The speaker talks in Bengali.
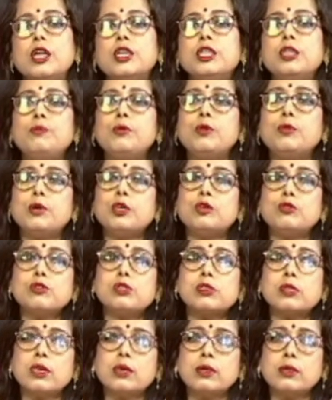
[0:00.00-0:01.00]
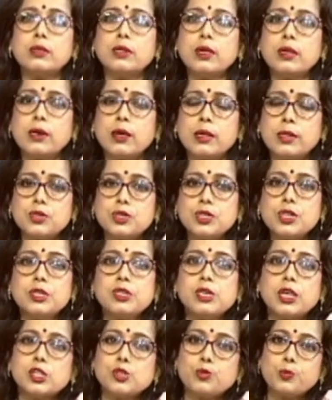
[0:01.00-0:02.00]
ডিপ্লোমা কোর্সের ক্ষেত্রে
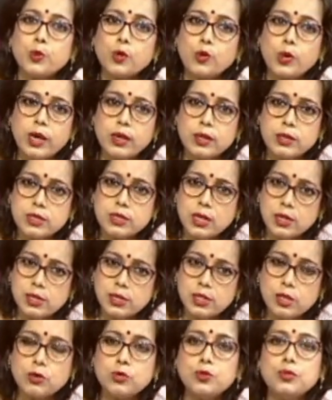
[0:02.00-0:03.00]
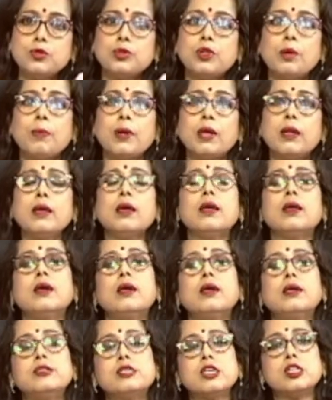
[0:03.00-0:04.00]
জেক্সপ্রো এন্ট্রান্স দিয়েও ঢুকতে পারে
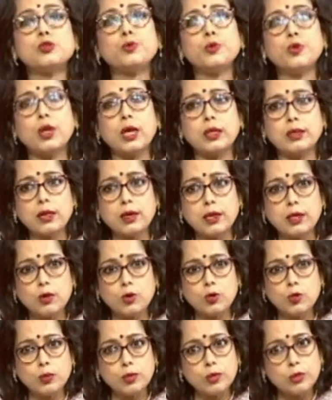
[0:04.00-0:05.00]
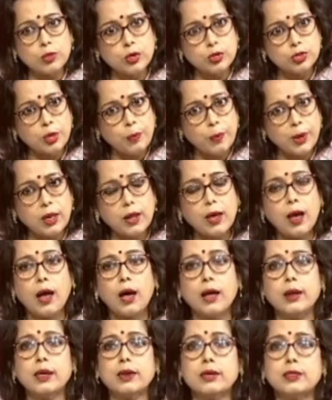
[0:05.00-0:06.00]
জেক্সপ্রো না থাকলেও হতে পারে
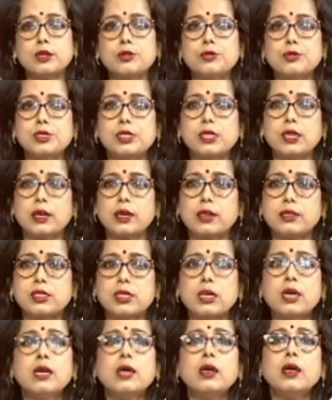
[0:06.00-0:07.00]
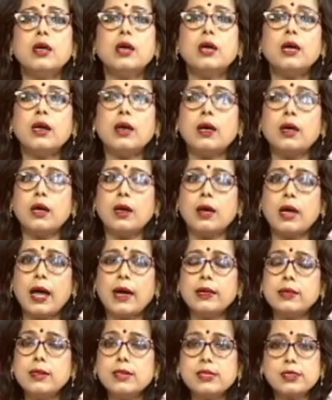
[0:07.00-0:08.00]
আর একটা হচ্ছে এক্ষেত্রে
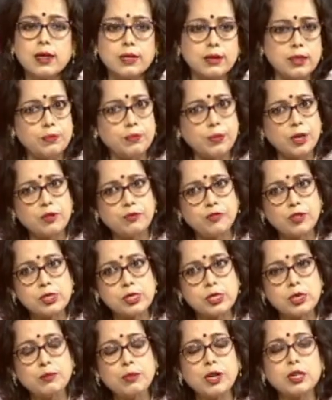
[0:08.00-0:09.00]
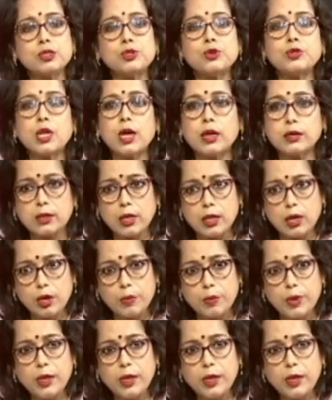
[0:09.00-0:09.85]
অ্যাটলিস্ট থার্টি ফাইভ পার্সেন্ট মার্কস তো থাকতেই হবে